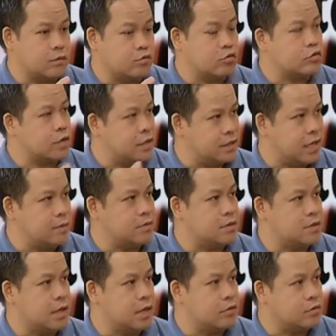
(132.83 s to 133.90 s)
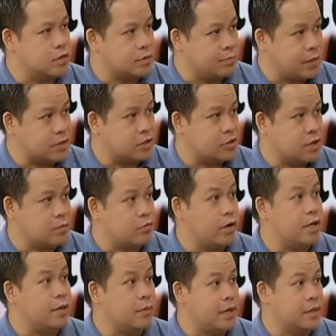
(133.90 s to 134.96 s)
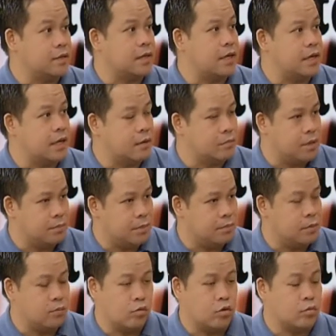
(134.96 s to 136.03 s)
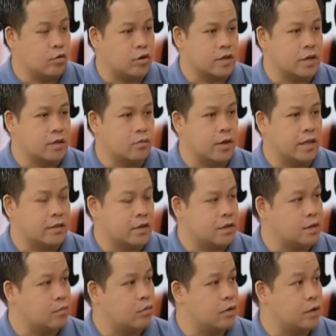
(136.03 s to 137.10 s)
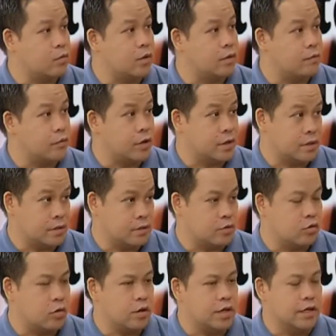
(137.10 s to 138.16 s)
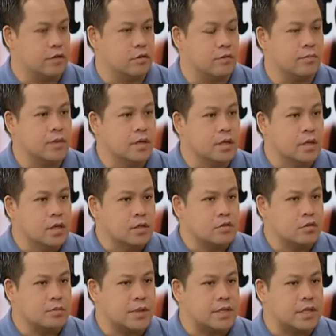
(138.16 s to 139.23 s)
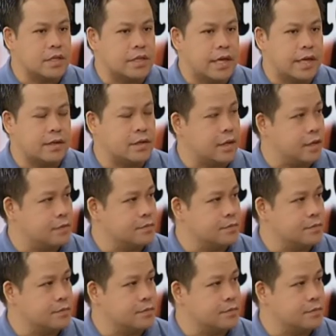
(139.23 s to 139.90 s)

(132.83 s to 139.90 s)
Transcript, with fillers: 2 to 3 times na doon sa pag-check mo, elevated talaga ang BP mo, eh, more than 130, more than 140 systolic, no? Mm-hmm. So pag nangyari Ano yung